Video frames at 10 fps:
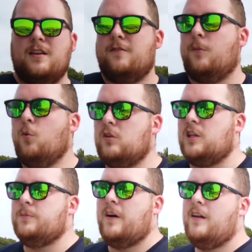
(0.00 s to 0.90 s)

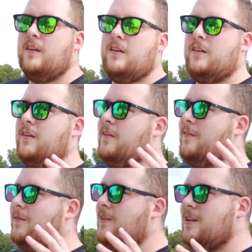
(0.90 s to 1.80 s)
Vermutlich mal
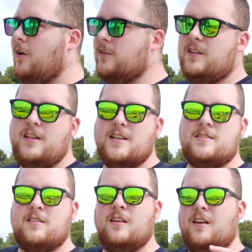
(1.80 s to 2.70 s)
die Leute, die
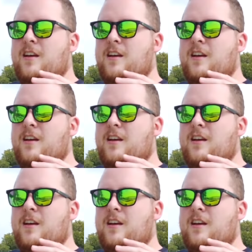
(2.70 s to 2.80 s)
jetzt